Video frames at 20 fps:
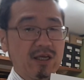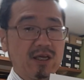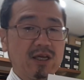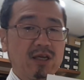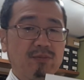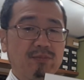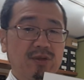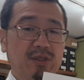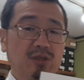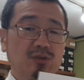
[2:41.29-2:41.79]

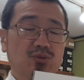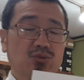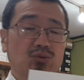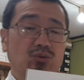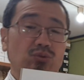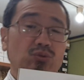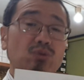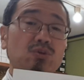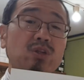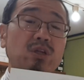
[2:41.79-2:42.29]
えー、またちょっ
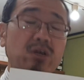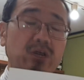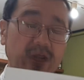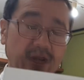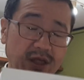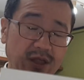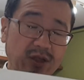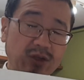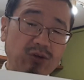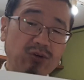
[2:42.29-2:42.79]
とどうなるか
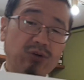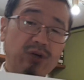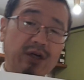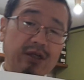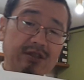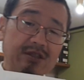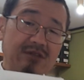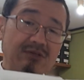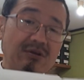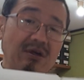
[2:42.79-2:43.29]
なっていう
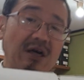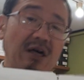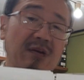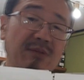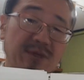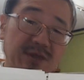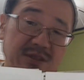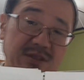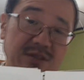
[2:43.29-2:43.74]
感じはありま